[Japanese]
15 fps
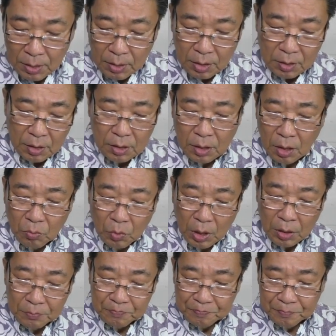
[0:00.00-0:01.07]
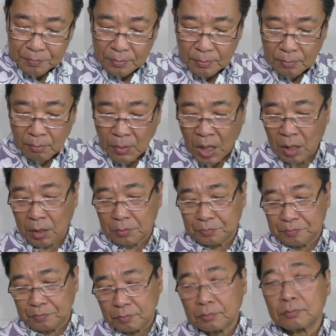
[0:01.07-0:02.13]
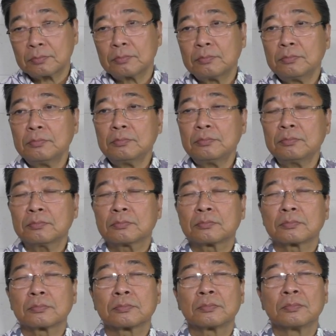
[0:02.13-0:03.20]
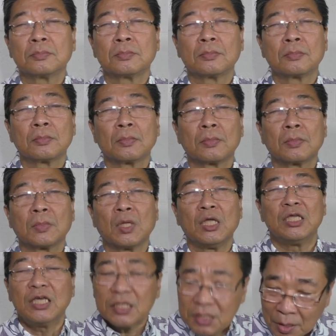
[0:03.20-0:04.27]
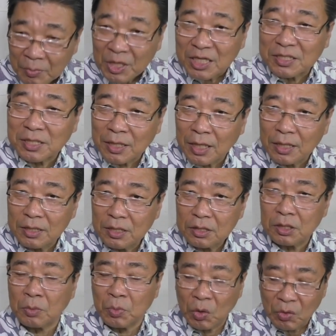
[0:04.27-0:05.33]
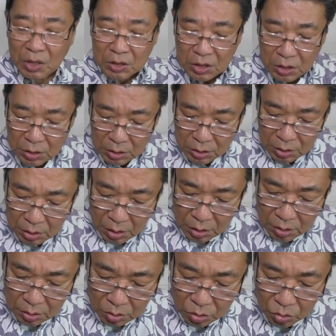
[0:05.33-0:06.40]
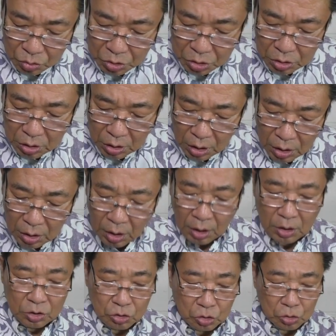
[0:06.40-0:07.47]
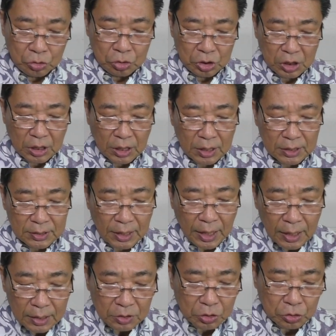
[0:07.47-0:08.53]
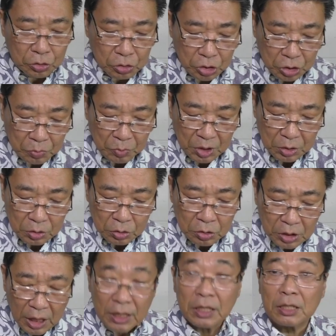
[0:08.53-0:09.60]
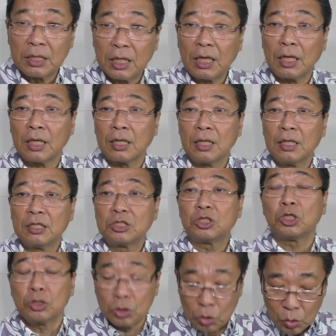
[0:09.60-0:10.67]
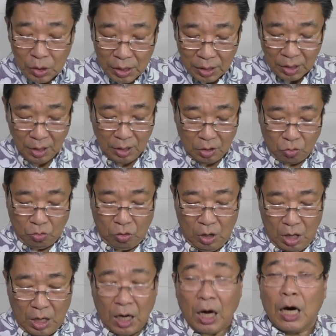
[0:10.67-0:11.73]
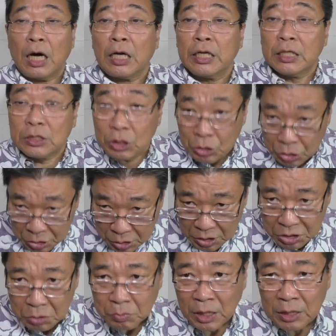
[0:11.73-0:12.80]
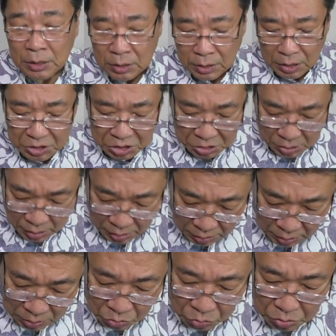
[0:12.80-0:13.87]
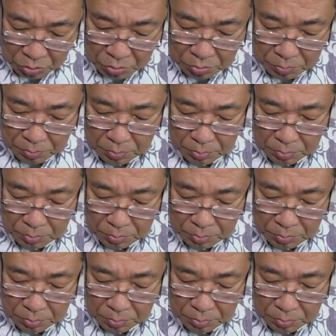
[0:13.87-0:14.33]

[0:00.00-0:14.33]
で人間はまあイエス様ですねイエス様は人間として十字架で苦しみ抜かれて心臓がこう破裂してしまって死なれたという